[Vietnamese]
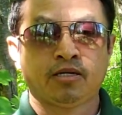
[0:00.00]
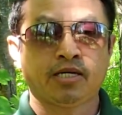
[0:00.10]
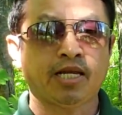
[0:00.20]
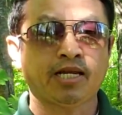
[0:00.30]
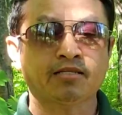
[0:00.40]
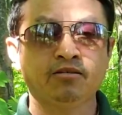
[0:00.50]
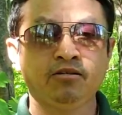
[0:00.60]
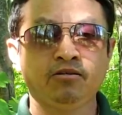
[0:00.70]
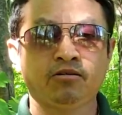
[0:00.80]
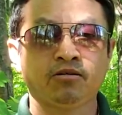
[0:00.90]
này lần
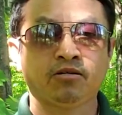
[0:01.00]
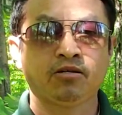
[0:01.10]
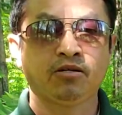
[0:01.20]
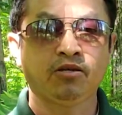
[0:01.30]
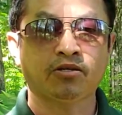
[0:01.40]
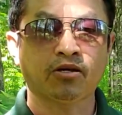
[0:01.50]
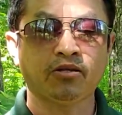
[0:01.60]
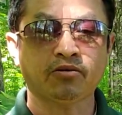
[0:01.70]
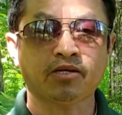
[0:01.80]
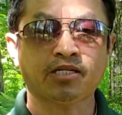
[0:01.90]
từ giờ cho
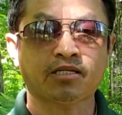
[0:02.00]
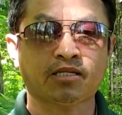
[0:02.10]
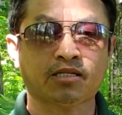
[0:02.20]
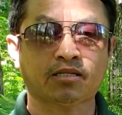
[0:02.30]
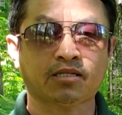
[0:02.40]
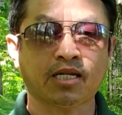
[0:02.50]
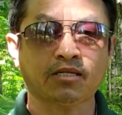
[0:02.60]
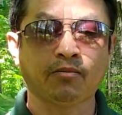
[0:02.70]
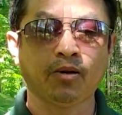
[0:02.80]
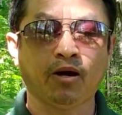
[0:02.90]
nhau đấy tới
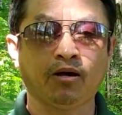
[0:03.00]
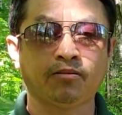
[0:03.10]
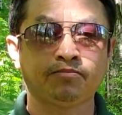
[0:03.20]
chấm lò